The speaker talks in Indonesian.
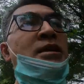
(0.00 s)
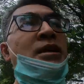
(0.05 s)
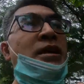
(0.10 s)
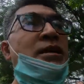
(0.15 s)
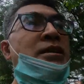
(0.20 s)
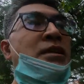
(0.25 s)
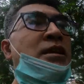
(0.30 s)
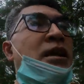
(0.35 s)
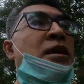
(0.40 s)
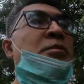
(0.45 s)

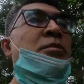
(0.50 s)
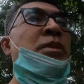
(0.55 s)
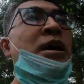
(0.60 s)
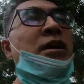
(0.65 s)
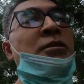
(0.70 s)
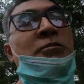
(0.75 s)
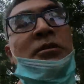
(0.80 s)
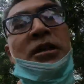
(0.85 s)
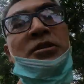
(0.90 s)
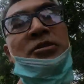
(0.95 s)
dengan
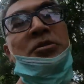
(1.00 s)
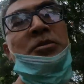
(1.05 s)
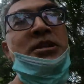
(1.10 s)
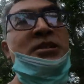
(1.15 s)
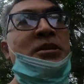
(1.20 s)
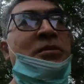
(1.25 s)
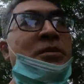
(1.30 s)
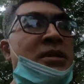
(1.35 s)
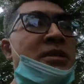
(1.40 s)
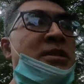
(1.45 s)
kelapangan waktu
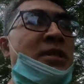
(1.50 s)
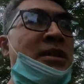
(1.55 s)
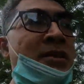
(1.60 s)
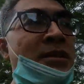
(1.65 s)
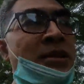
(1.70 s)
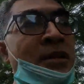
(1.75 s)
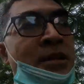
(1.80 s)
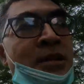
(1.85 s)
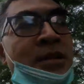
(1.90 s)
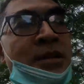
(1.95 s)
masing-masing
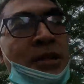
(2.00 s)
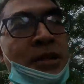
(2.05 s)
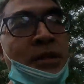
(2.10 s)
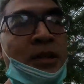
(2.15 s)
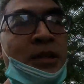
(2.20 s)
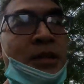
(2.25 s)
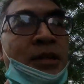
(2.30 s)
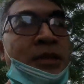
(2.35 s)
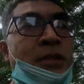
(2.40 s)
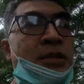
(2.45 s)

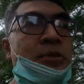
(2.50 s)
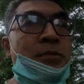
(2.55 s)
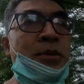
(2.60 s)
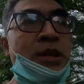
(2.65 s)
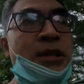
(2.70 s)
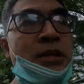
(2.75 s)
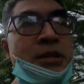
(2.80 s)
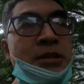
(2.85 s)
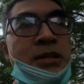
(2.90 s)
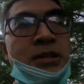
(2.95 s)
terima
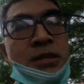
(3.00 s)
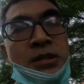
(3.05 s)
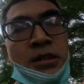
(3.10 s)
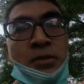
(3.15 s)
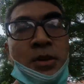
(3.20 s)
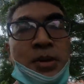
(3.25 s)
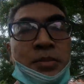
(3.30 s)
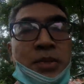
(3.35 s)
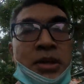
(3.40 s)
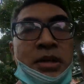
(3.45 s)
kasih
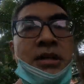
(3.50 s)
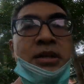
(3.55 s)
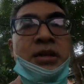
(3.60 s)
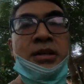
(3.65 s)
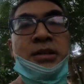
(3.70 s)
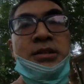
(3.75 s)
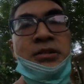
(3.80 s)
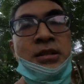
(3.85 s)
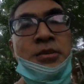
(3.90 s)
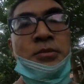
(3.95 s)
selamat
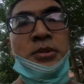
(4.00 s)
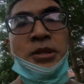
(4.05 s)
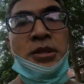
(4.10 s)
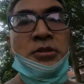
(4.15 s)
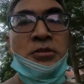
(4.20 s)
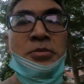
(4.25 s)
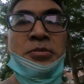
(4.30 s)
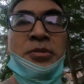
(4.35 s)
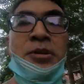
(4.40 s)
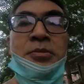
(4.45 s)
pagi
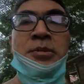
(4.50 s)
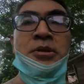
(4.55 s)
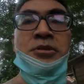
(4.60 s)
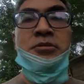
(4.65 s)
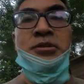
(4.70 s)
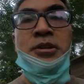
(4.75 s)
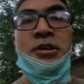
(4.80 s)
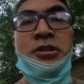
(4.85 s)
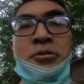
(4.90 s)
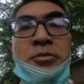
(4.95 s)
assalamualaikum
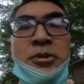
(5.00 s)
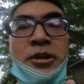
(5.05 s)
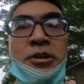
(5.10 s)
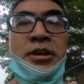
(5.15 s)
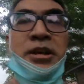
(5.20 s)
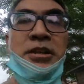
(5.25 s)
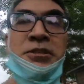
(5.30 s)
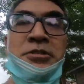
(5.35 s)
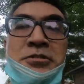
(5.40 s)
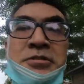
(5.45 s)
warahmatullahi
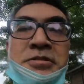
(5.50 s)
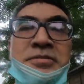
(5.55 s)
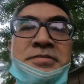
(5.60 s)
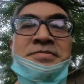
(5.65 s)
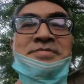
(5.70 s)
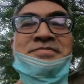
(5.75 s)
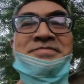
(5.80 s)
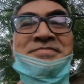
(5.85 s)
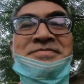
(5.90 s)
wabarakatuh